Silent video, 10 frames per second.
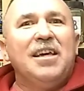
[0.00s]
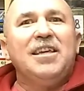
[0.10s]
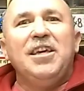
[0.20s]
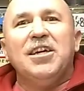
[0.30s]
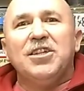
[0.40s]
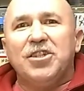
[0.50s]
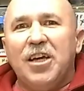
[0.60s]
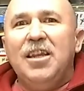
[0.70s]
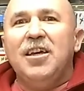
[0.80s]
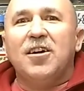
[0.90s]

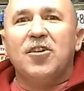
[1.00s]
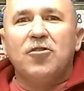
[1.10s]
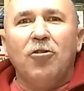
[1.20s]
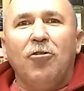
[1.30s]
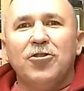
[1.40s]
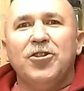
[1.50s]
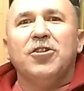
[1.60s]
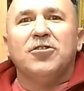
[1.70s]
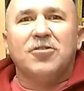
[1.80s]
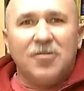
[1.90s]
Jeżeli ktoś
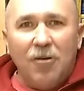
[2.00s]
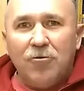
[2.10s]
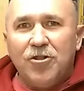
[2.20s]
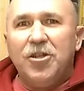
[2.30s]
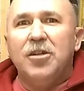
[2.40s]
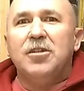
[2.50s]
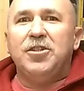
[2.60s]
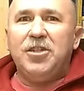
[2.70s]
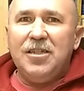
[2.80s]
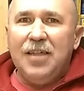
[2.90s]
coś
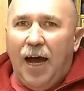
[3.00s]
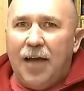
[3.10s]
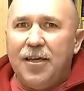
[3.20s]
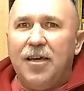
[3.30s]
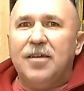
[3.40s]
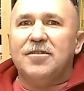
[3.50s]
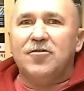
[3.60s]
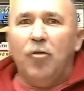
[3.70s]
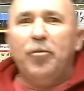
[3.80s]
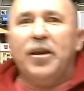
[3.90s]
ci daje z
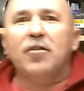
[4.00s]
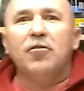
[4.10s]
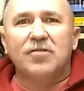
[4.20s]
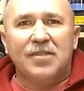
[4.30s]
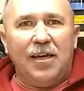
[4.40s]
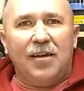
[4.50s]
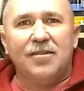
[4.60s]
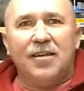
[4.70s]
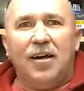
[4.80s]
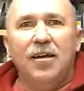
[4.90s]
dobrego
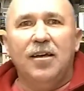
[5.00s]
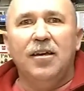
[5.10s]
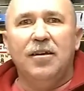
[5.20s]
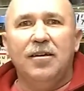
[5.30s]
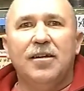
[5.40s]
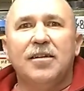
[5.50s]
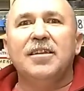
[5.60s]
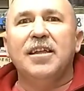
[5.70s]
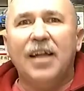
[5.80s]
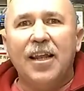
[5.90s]
serca,
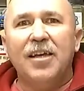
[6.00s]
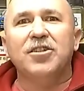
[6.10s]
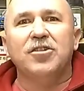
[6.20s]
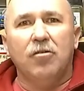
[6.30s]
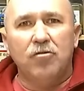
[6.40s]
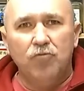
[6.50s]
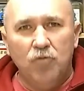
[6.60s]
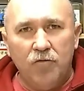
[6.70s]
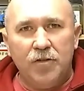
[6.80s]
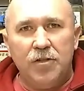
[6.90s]
nie należy
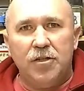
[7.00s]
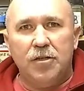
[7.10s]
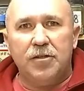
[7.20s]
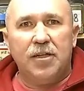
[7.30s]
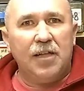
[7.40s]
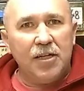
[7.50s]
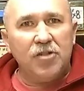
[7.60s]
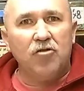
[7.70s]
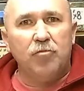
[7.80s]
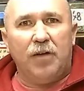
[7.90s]
odmówić, nie
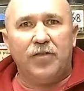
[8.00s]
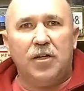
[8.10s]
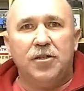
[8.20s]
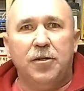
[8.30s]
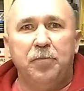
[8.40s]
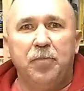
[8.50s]
należy odmawiać.